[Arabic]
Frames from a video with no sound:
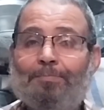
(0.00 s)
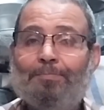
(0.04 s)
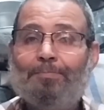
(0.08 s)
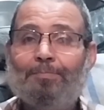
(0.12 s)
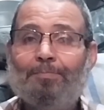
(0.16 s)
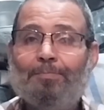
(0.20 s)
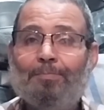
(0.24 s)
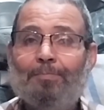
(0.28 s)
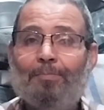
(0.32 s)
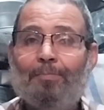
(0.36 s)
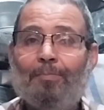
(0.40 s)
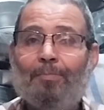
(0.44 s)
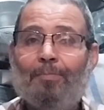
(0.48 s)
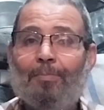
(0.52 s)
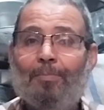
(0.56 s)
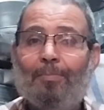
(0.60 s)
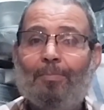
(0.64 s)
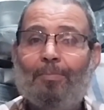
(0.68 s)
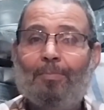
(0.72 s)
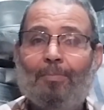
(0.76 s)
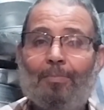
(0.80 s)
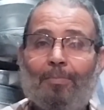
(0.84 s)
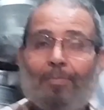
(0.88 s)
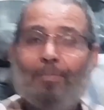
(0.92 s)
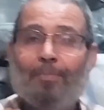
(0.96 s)
حضرتك
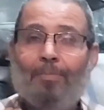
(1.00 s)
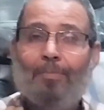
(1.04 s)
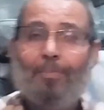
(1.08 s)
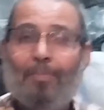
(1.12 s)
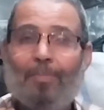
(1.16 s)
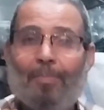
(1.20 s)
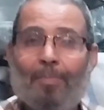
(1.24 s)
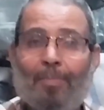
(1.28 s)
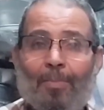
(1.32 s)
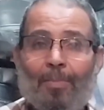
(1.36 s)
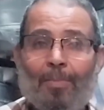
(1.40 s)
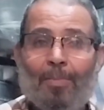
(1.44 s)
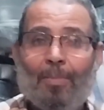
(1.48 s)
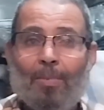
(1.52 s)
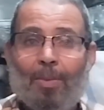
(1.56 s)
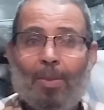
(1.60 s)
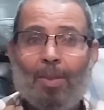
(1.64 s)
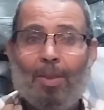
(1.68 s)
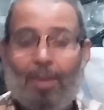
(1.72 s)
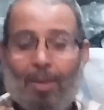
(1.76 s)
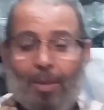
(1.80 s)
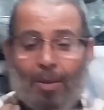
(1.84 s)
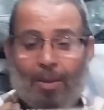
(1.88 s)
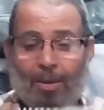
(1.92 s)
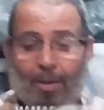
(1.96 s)
بتصنعها واشهرها؟
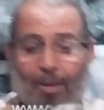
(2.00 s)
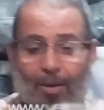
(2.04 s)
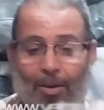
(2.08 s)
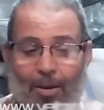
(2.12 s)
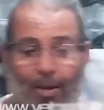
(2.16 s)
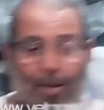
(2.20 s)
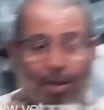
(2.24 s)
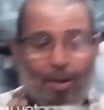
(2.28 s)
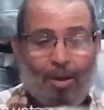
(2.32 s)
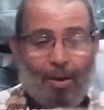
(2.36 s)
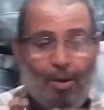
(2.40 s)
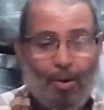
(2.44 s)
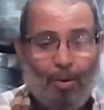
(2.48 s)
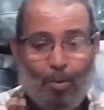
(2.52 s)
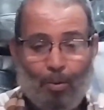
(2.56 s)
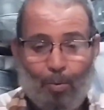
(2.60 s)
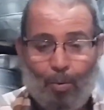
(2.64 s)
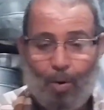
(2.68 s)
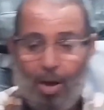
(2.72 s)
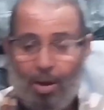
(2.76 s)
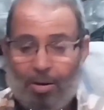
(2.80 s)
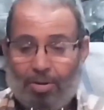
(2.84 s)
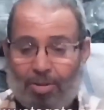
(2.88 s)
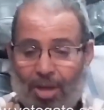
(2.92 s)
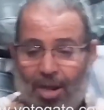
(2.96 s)

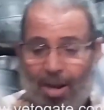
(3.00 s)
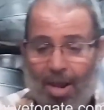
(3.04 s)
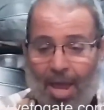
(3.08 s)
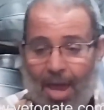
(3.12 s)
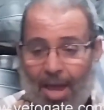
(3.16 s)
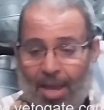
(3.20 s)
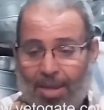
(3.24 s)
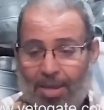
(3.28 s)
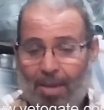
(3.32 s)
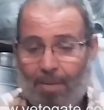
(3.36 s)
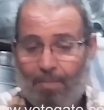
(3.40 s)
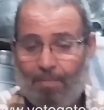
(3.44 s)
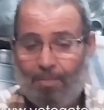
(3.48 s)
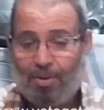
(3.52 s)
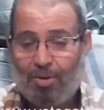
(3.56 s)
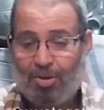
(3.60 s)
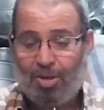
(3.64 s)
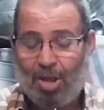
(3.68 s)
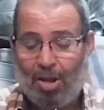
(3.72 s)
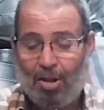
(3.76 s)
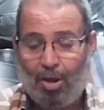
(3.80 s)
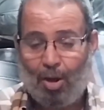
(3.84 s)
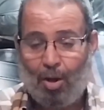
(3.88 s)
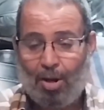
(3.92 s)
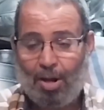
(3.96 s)
هو اكتر حاجه
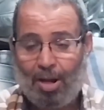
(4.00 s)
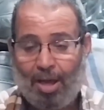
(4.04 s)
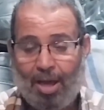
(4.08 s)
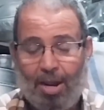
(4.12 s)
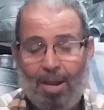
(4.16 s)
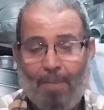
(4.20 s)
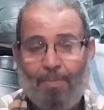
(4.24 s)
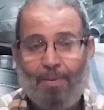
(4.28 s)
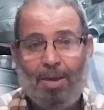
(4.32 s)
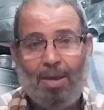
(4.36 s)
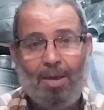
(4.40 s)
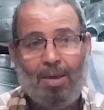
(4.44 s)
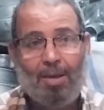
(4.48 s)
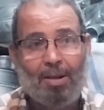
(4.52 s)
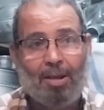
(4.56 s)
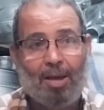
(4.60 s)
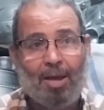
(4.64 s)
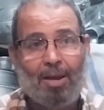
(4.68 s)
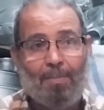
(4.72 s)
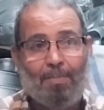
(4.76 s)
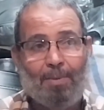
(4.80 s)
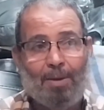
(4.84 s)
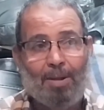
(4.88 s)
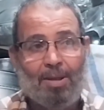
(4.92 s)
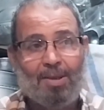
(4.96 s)
بنصنعها الغرابيل
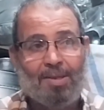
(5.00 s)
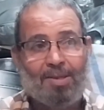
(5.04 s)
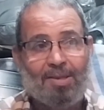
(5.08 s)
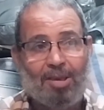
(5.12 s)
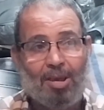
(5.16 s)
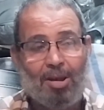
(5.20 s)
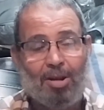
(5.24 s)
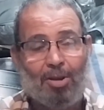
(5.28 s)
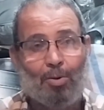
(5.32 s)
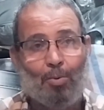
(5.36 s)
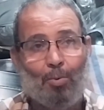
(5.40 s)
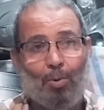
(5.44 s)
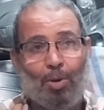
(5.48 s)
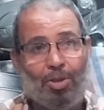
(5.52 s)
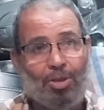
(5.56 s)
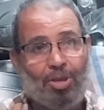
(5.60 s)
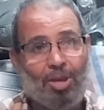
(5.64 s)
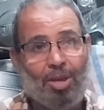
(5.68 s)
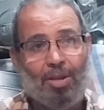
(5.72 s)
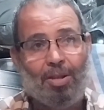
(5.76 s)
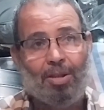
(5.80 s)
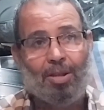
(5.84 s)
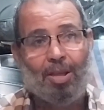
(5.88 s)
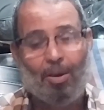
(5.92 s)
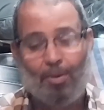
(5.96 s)
الغرابيل السلك
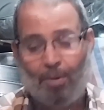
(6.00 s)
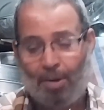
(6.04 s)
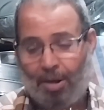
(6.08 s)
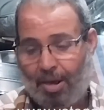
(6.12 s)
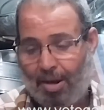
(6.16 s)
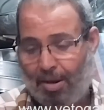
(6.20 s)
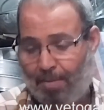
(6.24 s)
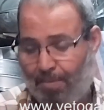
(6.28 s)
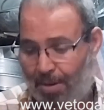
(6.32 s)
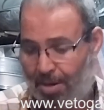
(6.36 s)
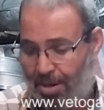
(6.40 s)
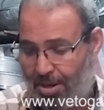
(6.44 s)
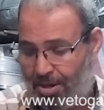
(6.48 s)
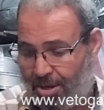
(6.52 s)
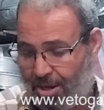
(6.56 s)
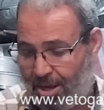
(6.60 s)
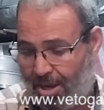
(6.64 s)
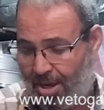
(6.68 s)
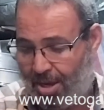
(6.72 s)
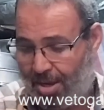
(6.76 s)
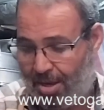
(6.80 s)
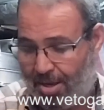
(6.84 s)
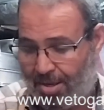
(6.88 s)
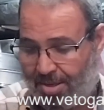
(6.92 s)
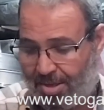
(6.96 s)
والجلد الغرابيل
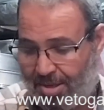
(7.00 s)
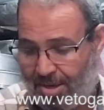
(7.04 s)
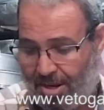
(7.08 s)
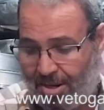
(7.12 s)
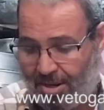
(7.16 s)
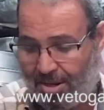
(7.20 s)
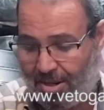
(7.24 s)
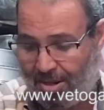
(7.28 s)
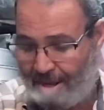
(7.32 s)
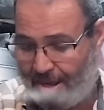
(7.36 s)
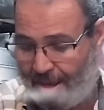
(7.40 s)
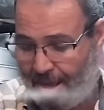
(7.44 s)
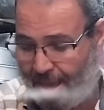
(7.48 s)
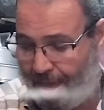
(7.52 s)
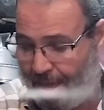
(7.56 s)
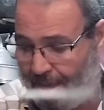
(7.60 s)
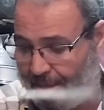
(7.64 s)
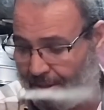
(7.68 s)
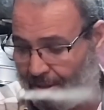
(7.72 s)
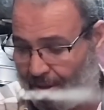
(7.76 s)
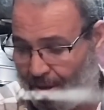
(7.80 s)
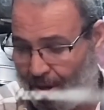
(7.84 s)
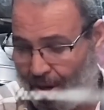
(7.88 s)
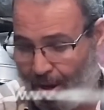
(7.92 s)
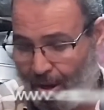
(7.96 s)
السلك دي
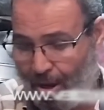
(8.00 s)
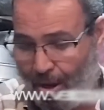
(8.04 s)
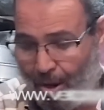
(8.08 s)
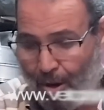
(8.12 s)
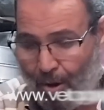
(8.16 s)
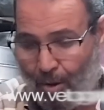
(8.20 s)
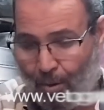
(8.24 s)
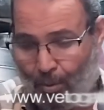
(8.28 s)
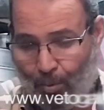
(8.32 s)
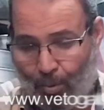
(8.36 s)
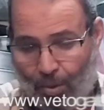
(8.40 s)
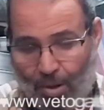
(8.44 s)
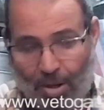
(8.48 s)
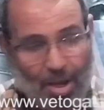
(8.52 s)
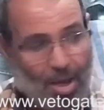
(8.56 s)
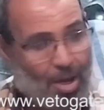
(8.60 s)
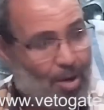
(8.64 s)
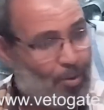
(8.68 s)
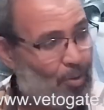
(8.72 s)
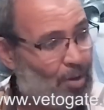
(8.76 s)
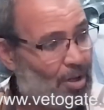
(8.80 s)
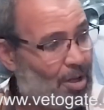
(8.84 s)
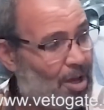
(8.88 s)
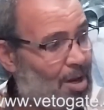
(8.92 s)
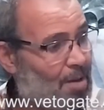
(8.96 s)

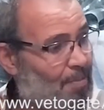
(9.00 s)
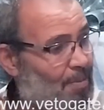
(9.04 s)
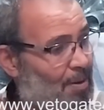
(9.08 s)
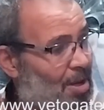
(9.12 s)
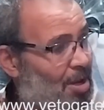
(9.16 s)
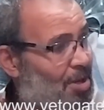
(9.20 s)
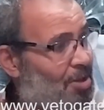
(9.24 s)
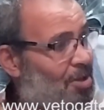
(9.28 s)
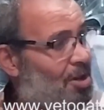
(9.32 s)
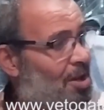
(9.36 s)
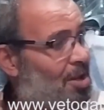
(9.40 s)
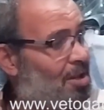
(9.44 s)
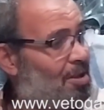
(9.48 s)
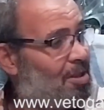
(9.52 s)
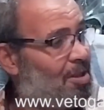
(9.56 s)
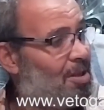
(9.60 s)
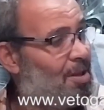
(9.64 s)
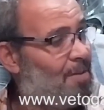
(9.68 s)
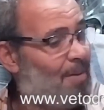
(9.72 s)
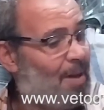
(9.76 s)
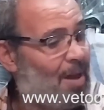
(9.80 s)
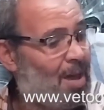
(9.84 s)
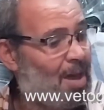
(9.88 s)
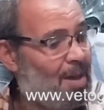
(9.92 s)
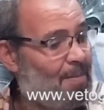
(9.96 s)
والغرابيل الجلد
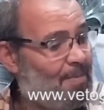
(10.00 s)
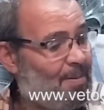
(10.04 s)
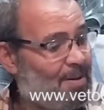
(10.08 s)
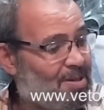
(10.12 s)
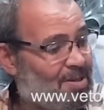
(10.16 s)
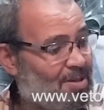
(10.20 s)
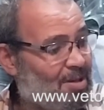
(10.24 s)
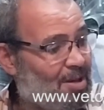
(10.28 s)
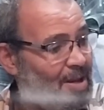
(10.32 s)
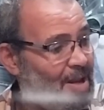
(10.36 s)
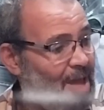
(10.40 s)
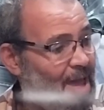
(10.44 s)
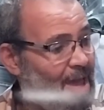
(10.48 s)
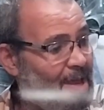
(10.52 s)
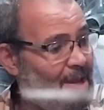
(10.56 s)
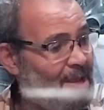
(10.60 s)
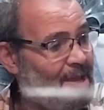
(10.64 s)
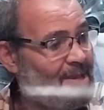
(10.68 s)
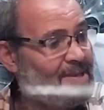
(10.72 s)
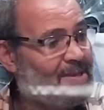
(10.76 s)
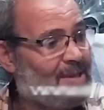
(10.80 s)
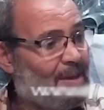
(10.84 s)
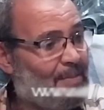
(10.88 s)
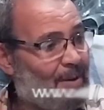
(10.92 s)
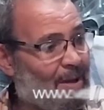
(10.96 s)
دي بقى بس لله
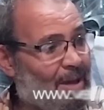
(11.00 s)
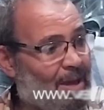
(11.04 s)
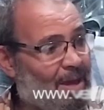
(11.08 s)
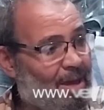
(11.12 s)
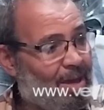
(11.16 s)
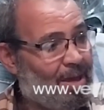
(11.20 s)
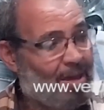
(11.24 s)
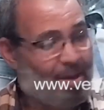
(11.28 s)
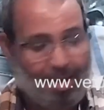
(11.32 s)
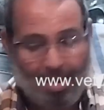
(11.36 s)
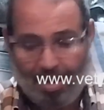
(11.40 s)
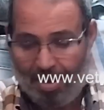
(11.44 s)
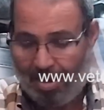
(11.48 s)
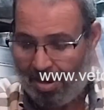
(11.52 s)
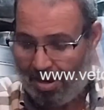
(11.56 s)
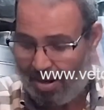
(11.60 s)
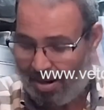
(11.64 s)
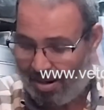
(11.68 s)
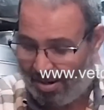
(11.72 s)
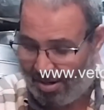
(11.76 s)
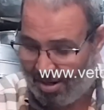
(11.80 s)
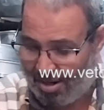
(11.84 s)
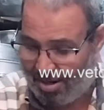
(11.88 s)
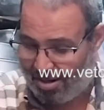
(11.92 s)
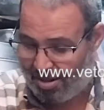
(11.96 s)
لسه بقى ايه
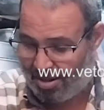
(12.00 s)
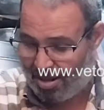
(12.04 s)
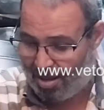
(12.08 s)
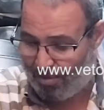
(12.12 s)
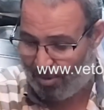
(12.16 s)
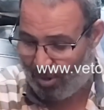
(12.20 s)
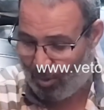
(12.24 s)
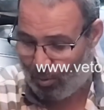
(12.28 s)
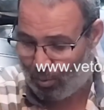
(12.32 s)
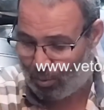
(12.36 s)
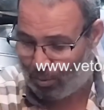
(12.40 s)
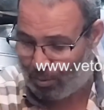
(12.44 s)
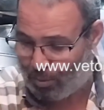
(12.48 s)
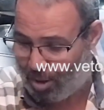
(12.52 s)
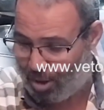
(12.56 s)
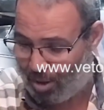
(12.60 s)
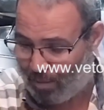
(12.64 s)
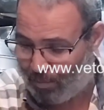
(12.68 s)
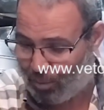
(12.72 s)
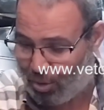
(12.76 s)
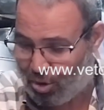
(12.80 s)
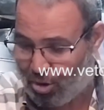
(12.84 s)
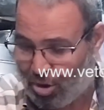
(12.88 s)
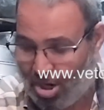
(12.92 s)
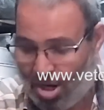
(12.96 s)
لان ده بياخد
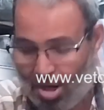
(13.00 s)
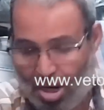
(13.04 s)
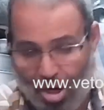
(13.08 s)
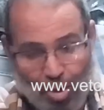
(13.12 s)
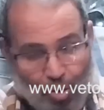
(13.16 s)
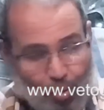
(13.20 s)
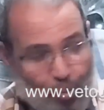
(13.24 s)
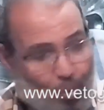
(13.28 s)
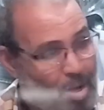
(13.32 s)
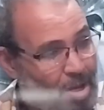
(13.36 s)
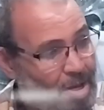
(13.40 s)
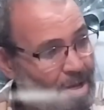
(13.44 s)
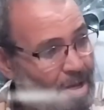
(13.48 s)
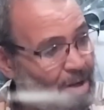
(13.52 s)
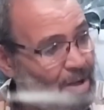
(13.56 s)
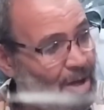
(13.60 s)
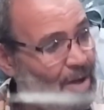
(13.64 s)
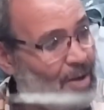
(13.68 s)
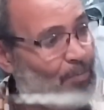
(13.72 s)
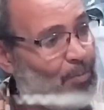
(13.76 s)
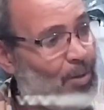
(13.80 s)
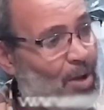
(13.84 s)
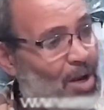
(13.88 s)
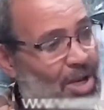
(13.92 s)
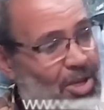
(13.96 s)
مشكله شويه
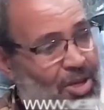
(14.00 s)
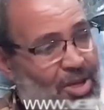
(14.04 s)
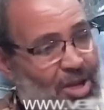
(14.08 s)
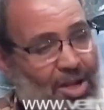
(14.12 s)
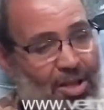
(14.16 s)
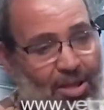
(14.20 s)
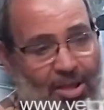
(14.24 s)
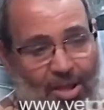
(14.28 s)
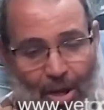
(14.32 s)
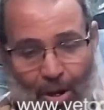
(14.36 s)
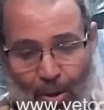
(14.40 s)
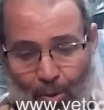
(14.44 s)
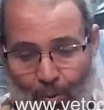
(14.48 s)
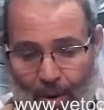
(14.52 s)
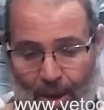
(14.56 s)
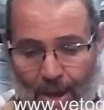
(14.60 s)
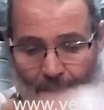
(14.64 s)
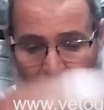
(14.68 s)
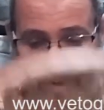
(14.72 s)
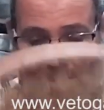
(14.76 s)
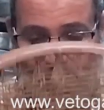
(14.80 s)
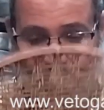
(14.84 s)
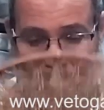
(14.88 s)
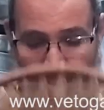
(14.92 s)
الغربال الجلد ده هو